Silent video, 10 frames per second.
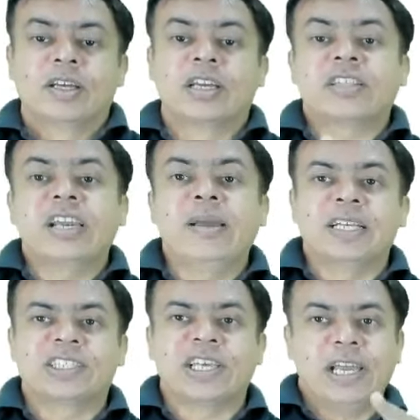कितने
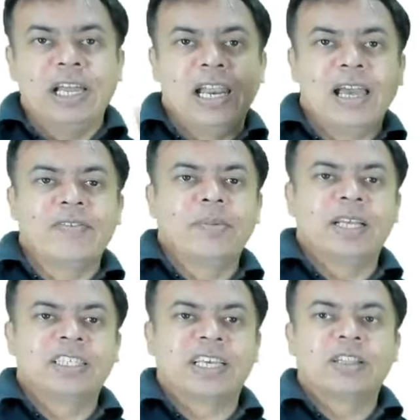में से इलेवन
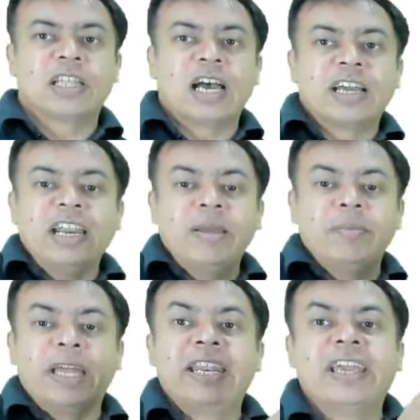में से ताकि
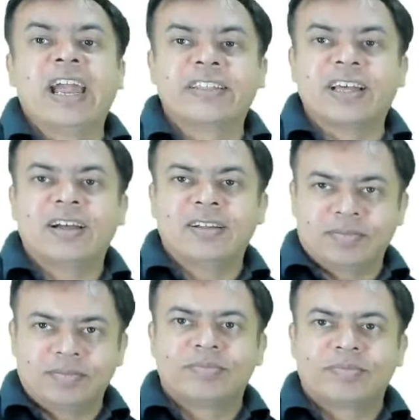रिमेनिंग एट था
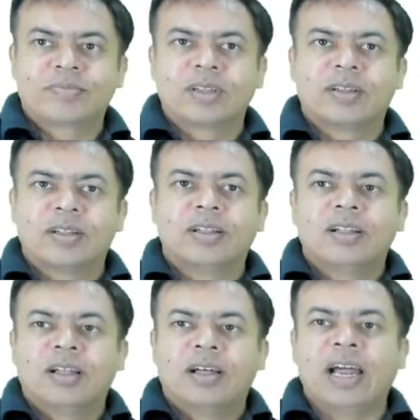
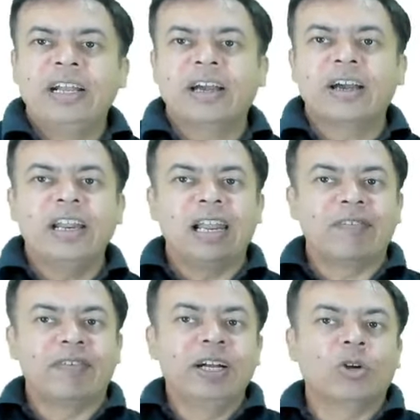राइट right? अगर
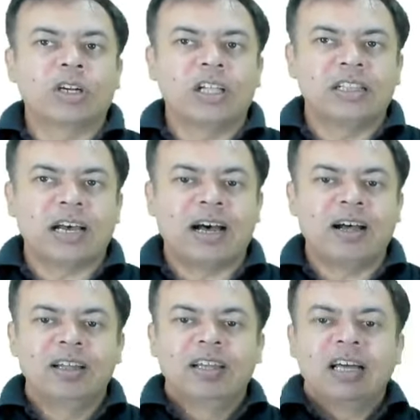इलेवन टोटल था
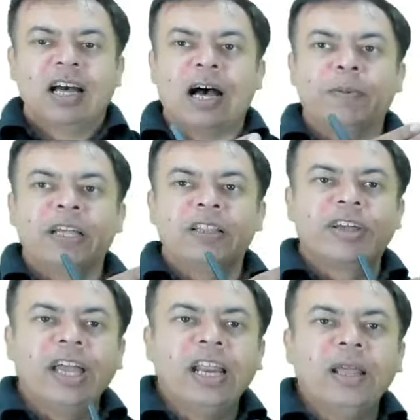आपने
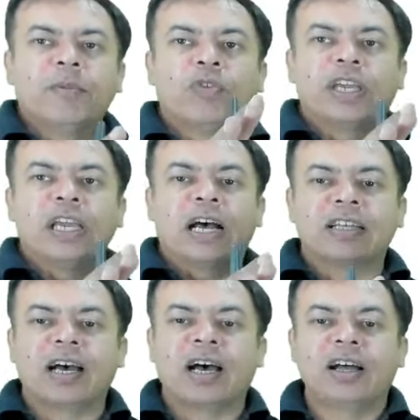थ्री रिमूव किया
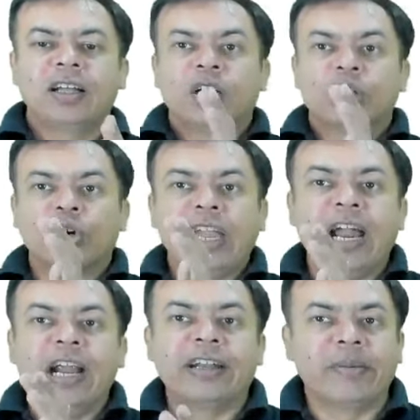था तो
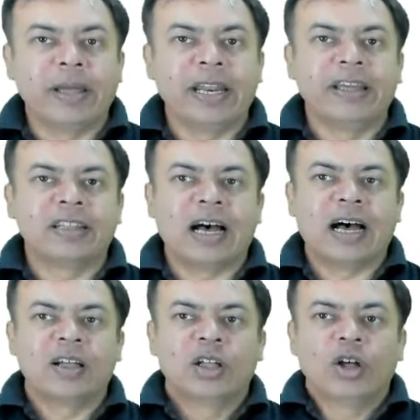एट रिमेनिंग था
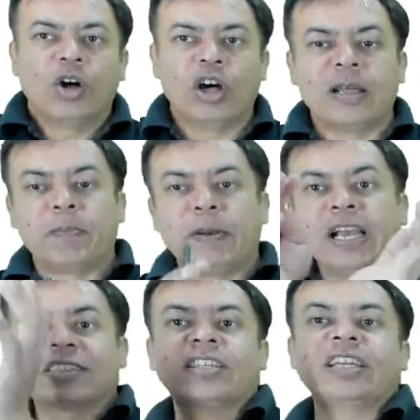और
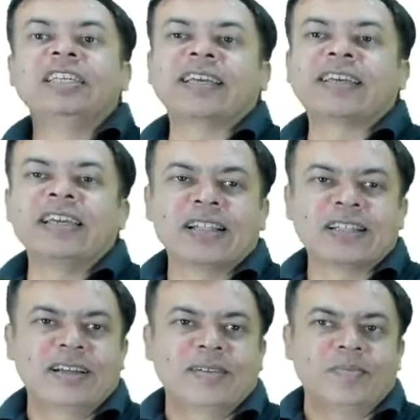रिप्लेस थ्री से किया था